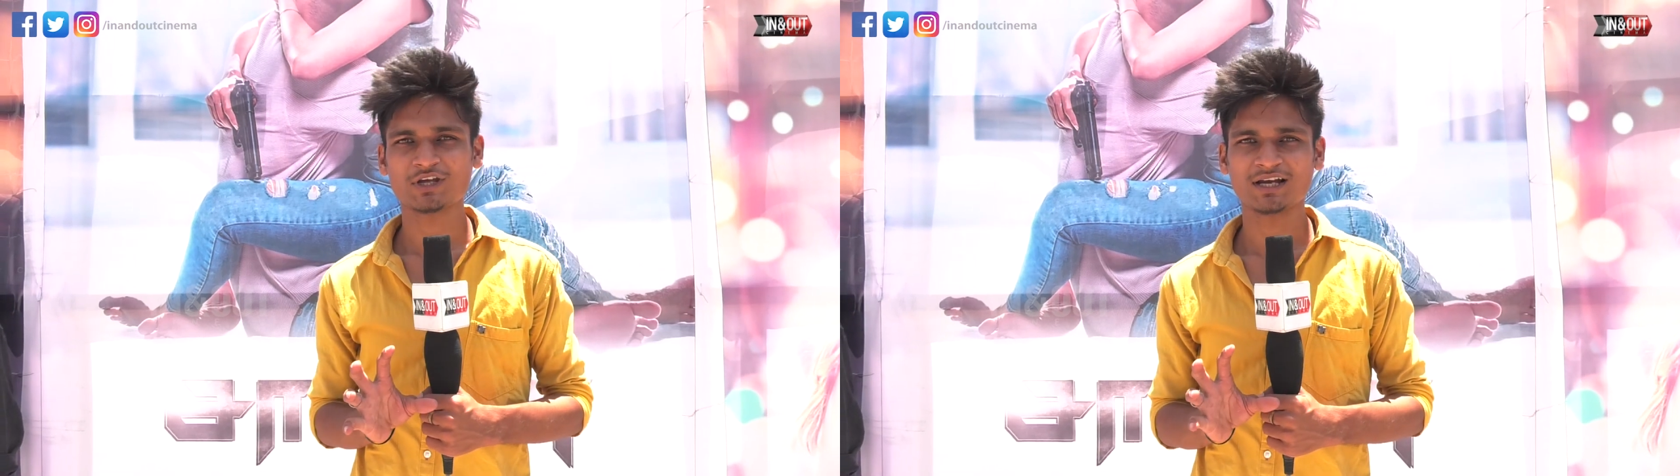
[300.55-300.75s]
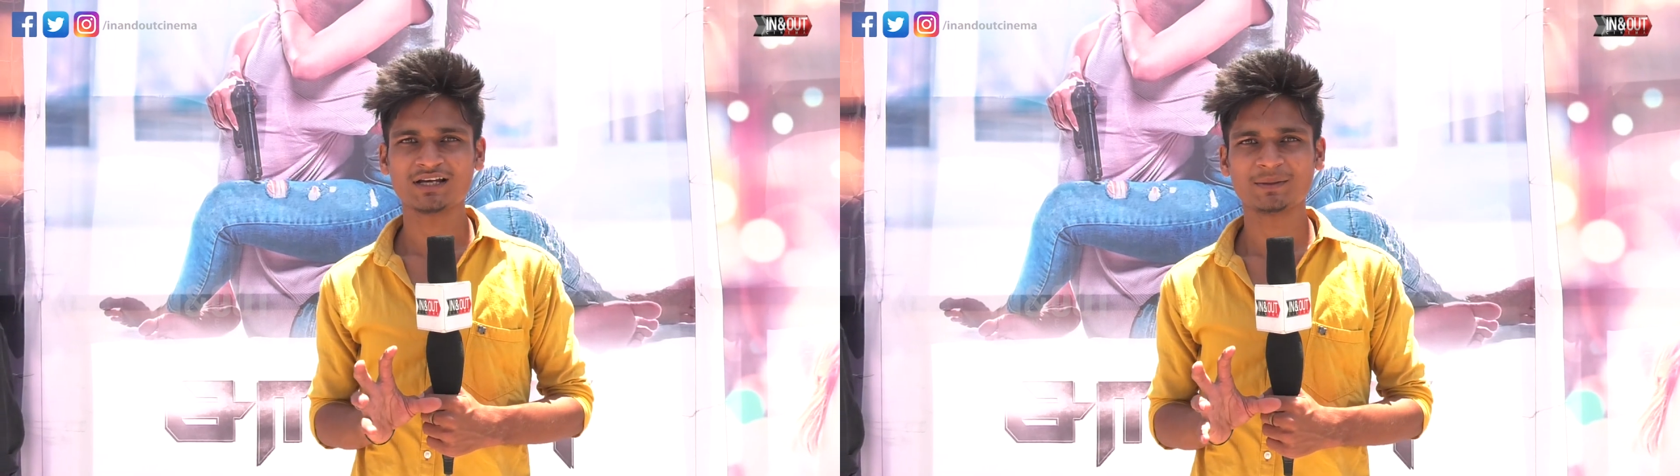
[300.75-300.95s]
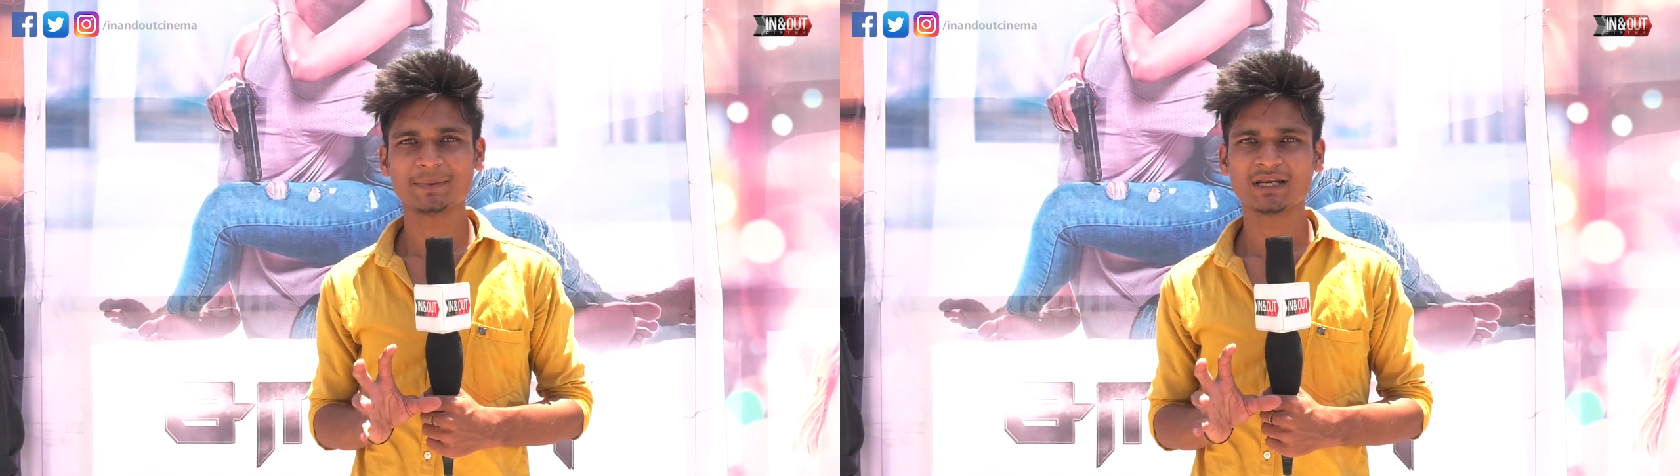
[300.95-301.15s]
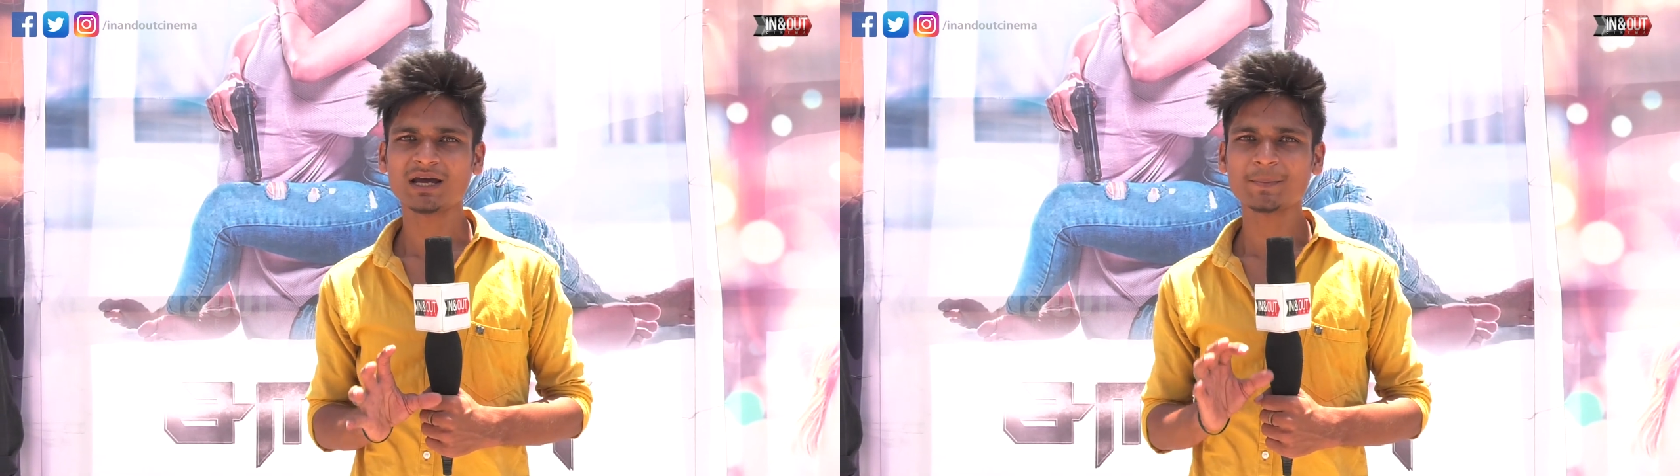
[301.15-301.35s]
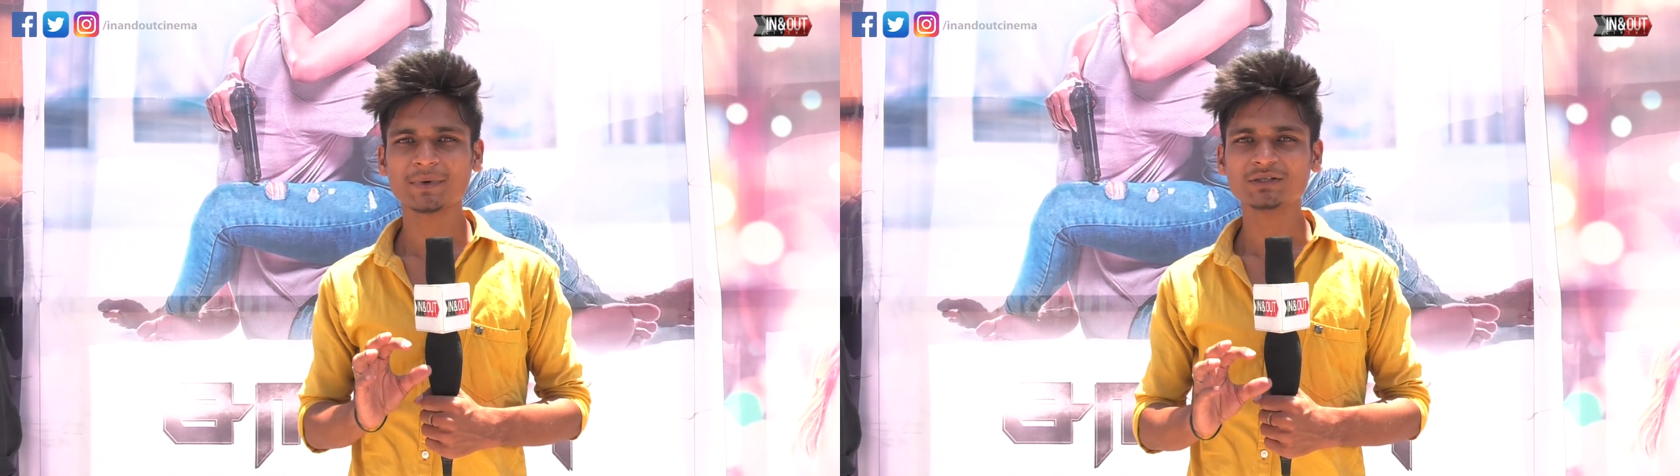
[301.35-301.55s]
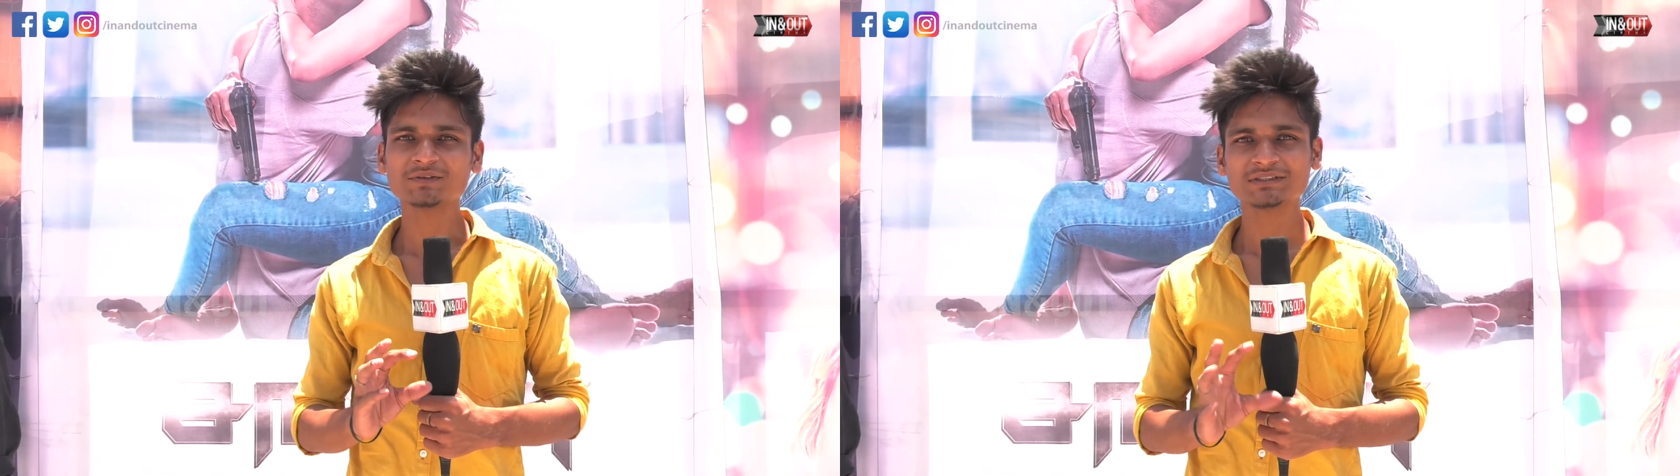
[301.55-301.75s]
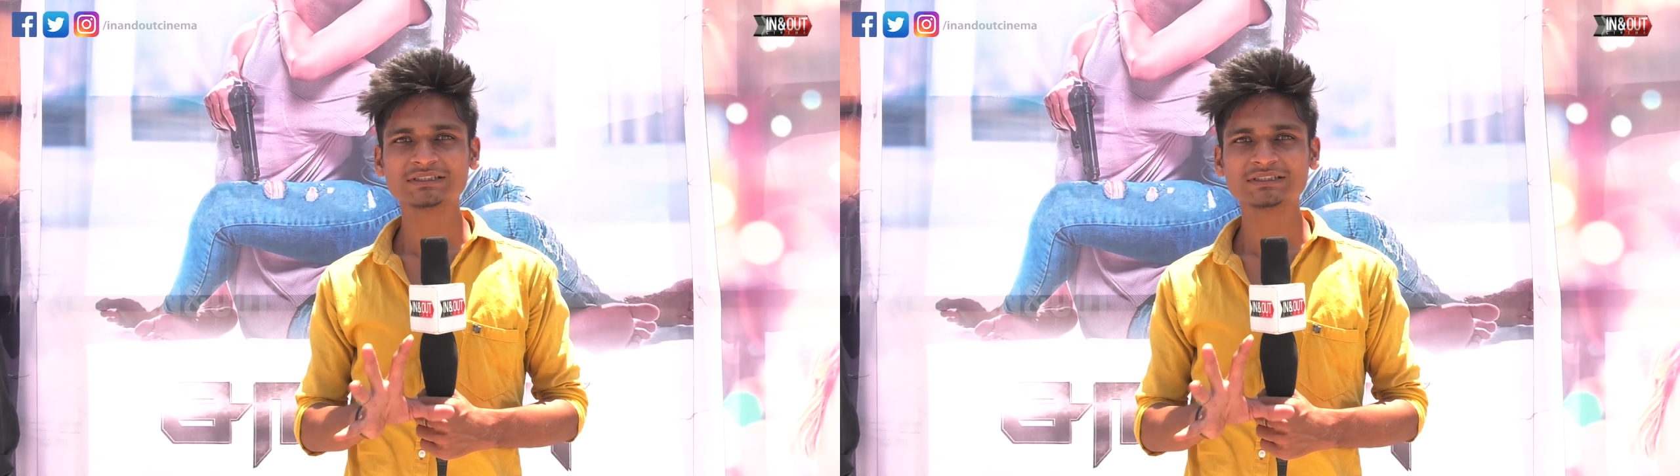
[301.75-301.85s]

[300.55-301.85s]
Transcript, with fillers: சொன்னாங்க அப்படின்னா படம்